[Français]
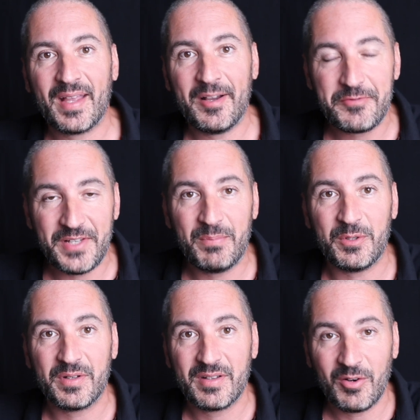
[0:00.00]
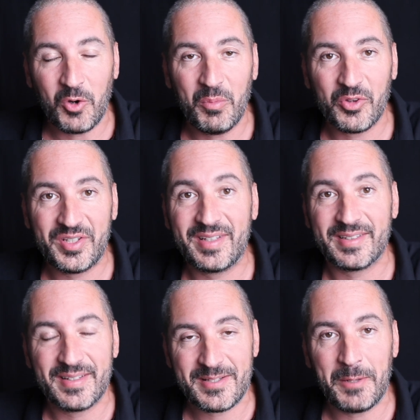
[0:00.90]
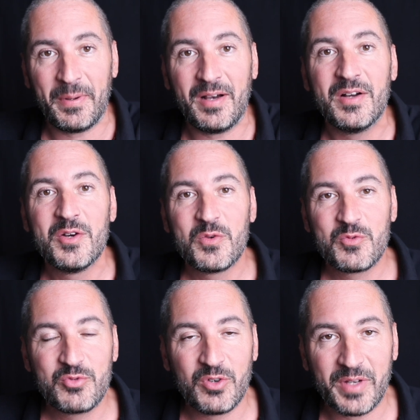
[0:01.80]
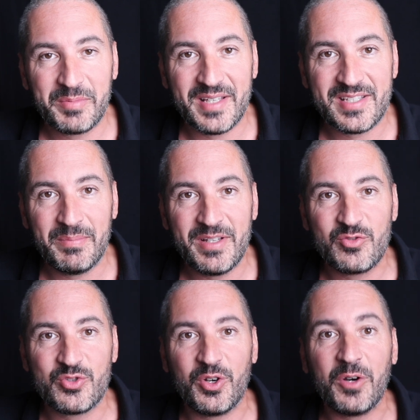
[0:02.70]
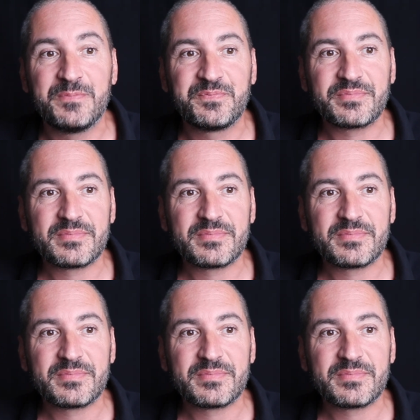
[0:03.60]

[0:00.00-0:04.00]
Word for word: un film romantique sympa, vous pouvez envoyer un petit SMS du genre